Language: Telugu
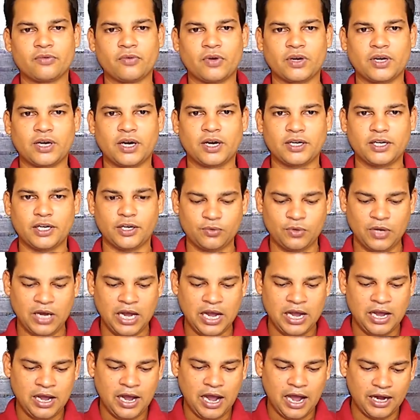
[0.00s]
నెట్వర్క్ అంటారు
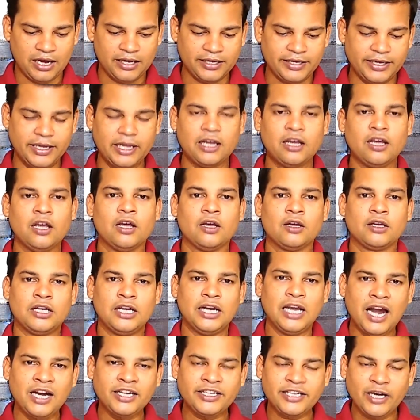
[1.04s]
అలాగే
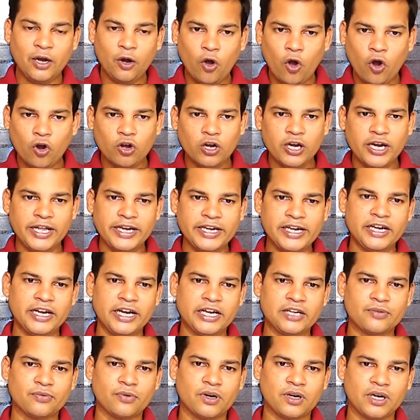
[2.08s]
ఇలాంటి లోకల్ ఏరియా
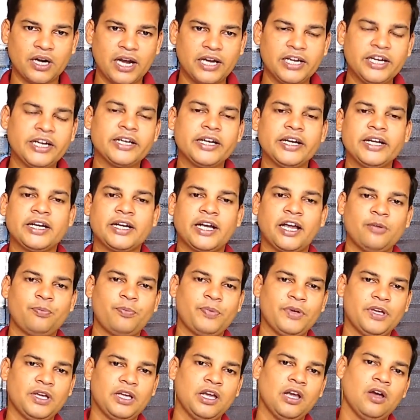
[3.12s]
నెట్వర్క్ అన్నింటినీ
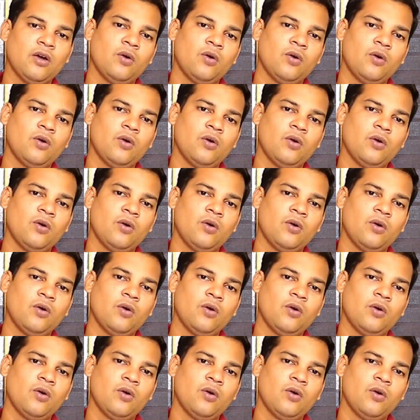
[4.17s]
కలిపి